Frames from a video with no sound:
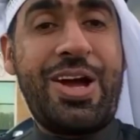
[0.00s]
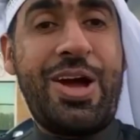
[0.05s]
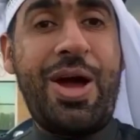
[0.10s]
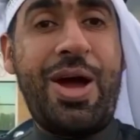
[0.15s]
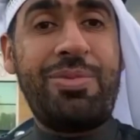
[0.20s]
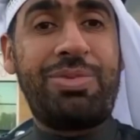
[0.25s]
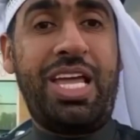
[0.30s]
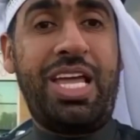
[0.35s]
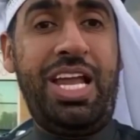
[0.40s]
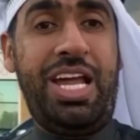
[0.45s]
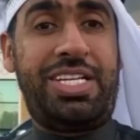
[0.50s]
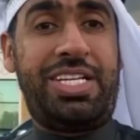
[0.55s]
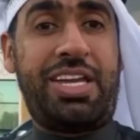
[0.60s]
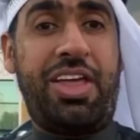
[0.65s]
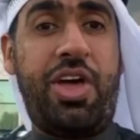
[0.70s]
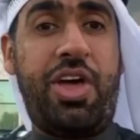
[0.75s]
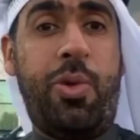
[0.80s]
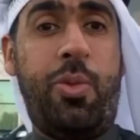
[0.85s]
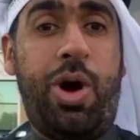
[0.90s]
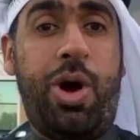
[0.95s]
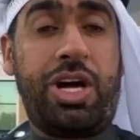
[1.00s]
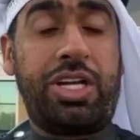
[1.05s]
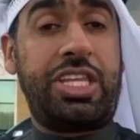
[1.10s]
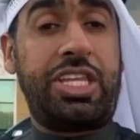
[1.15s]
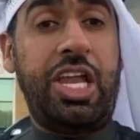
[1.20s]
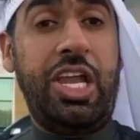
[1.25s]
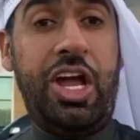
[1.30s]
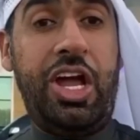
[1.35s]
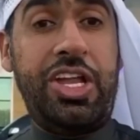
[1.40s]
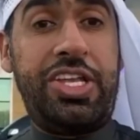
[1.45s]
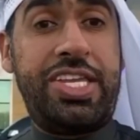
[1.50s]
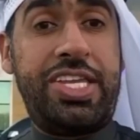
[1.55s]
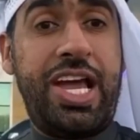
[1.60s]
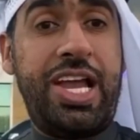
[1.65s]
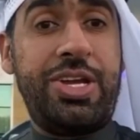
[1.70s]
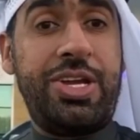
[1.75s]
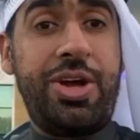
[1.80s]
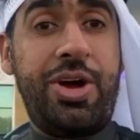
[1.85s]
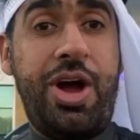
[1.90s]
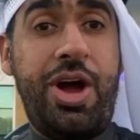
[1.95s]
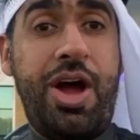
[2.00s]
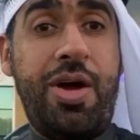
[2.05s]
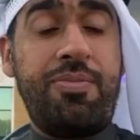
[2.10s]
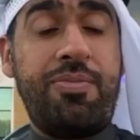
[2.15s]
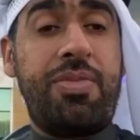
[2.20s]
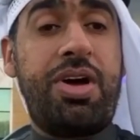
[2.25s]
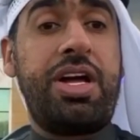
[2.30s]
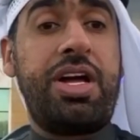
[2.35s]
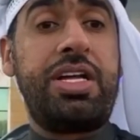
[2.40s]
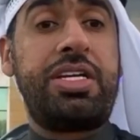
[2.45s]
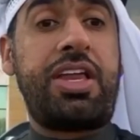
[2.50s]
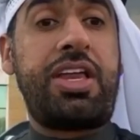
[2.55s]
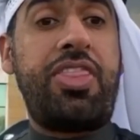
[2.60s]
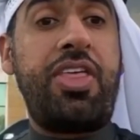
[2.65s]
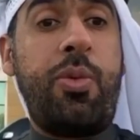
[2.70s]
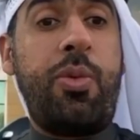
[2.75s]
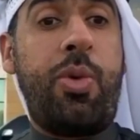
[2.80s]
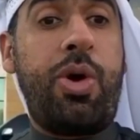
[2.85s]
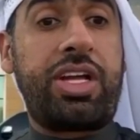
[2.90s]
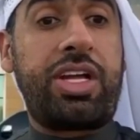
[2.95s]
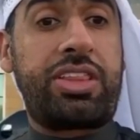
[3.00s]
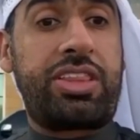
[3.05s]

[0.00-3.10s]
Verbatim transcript: طلعت تذوق طلعتنا اليوم تذوق الطعم